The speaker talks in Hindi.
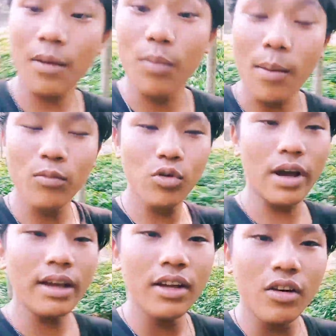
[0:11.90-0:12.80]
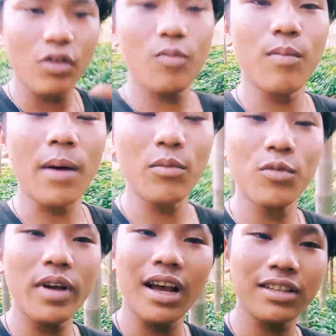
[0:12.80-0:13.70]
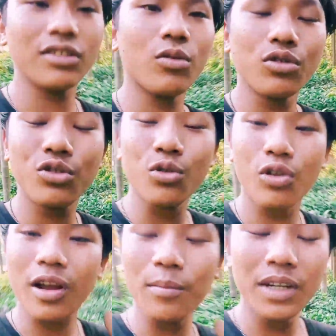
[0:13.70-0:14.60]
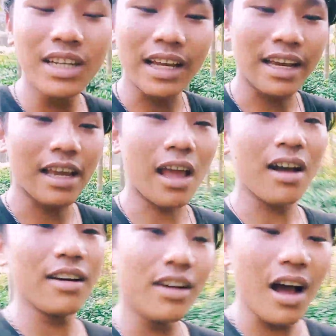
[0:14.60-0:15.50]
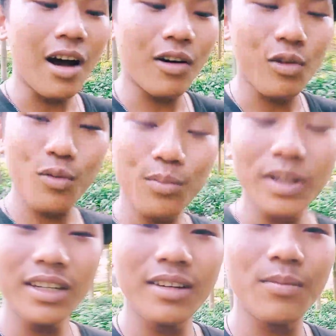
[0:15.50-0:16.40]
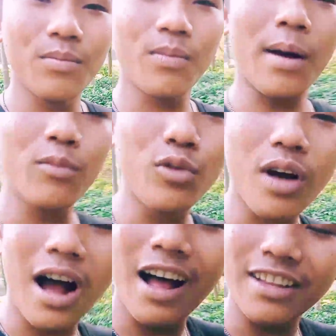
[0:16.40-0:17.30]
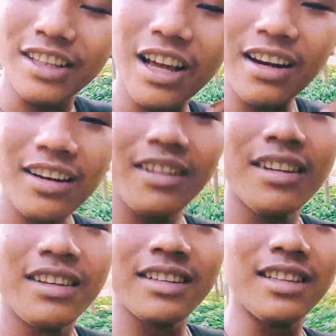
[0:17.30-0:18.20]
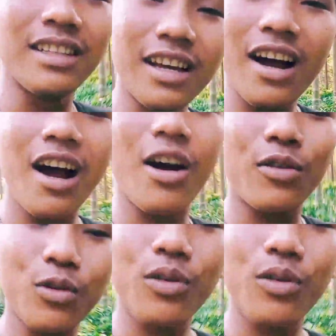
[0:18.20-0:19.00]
का बम्बू है वो बम्बू में आज वो शोर का मीट लेके आया और वो मीट बम्बू का अंदर दिया और वो